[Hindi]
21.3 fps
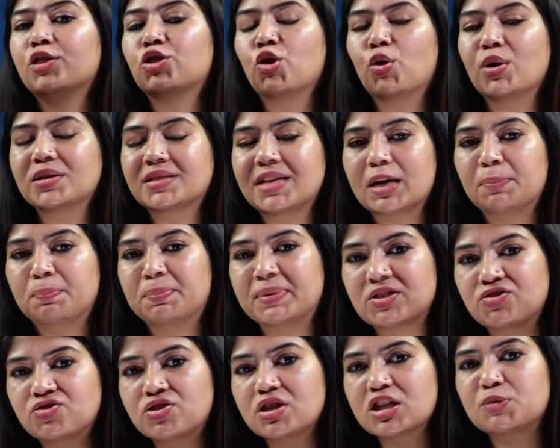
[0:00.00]

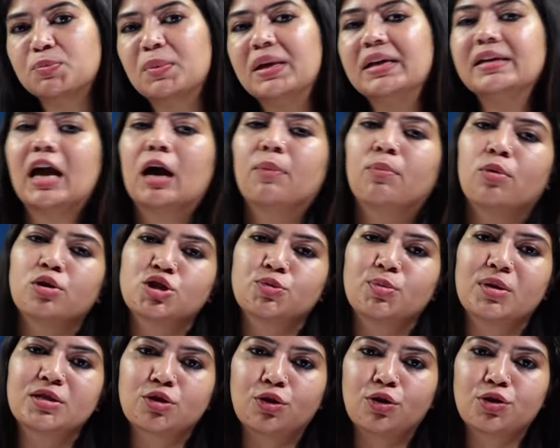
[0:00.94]
2025 में क्या
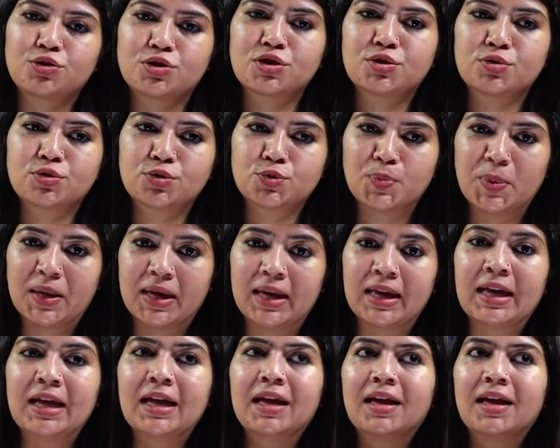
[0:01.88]
पॉसिबल सॉल्यूशंस उस पर